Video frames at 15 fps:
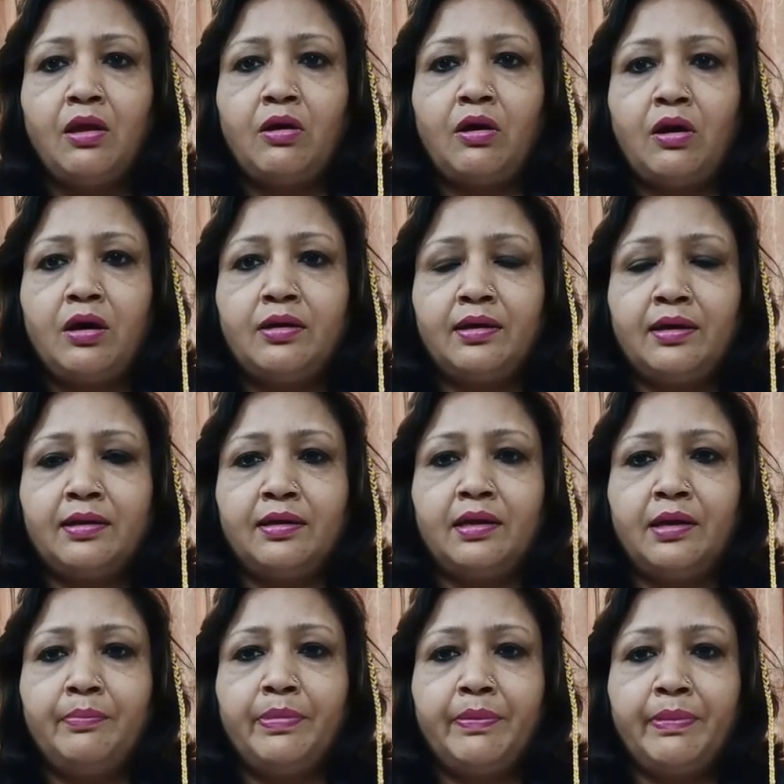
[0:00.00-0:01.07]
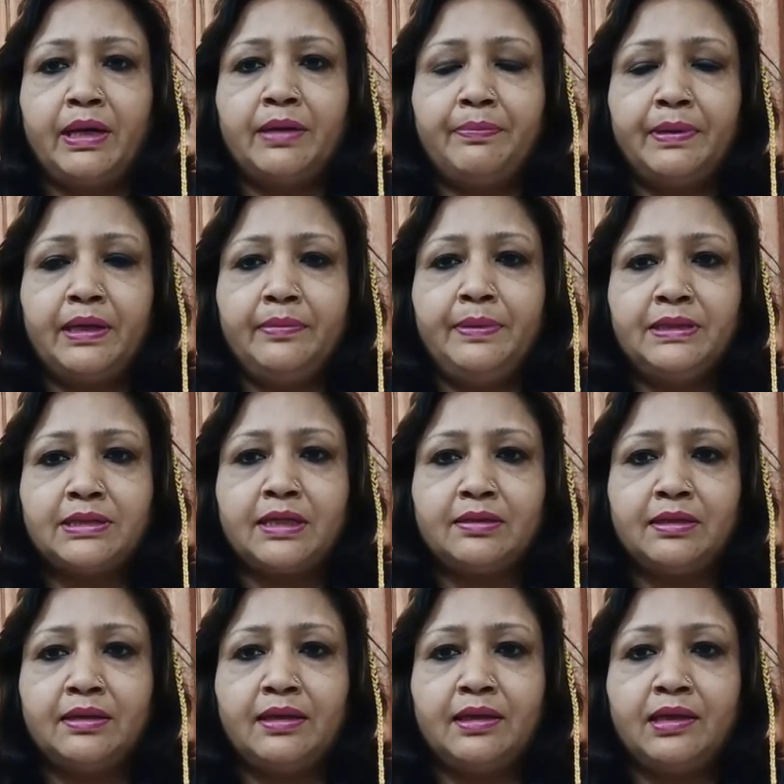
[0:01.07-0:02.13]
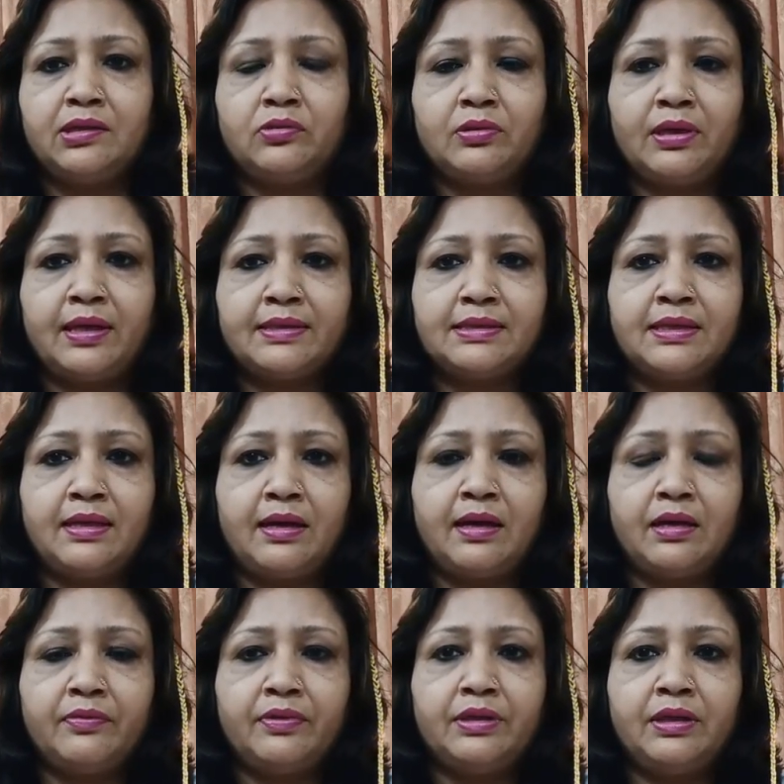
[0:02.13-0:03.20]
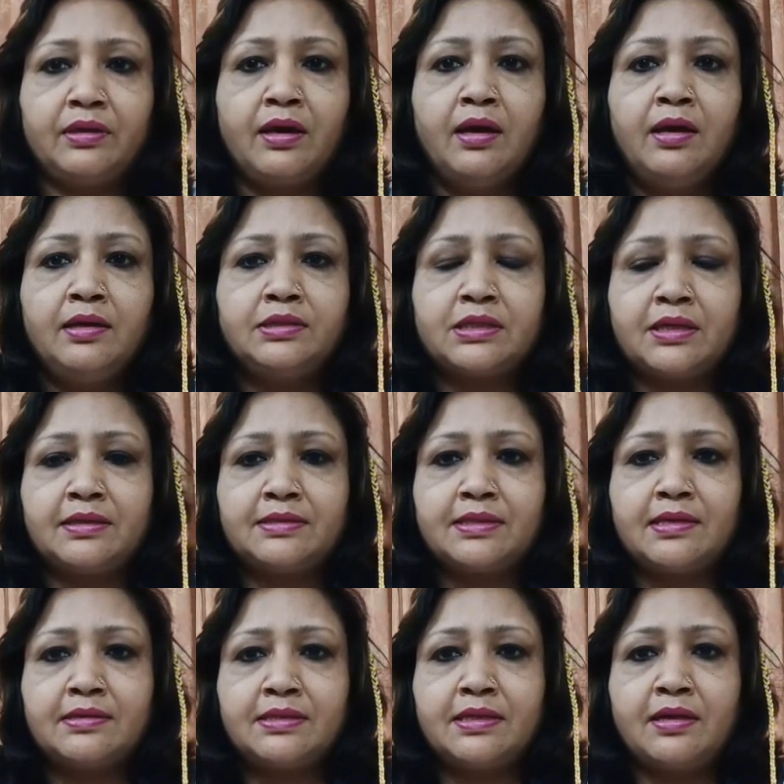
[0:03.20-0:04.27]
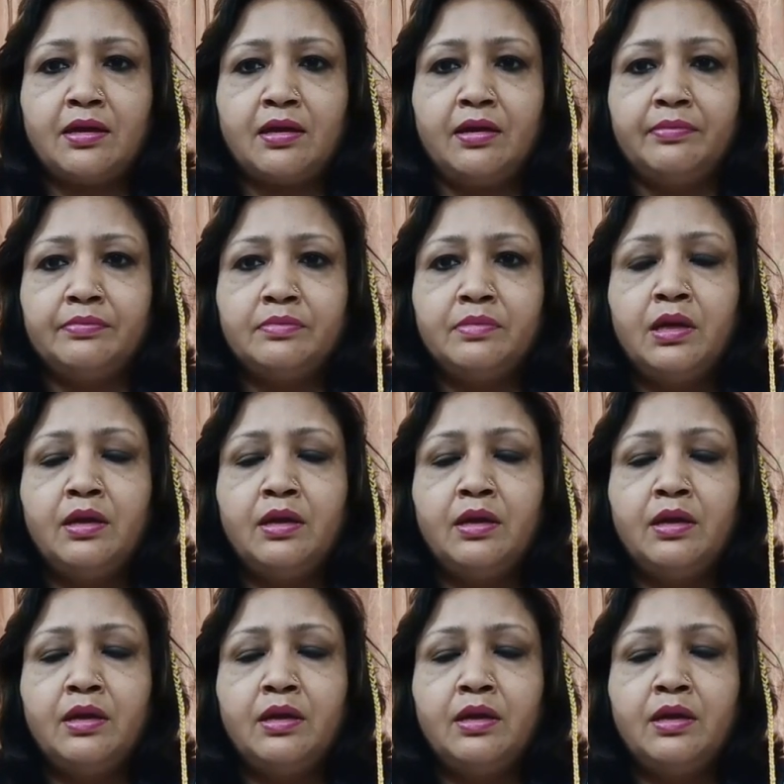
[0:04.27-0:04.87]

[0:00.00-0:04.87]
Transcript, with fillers: और अगर हम बीमार पड़ भी जाते हैं तो कैसे आयुर्वेदिक चिकित्सा से हम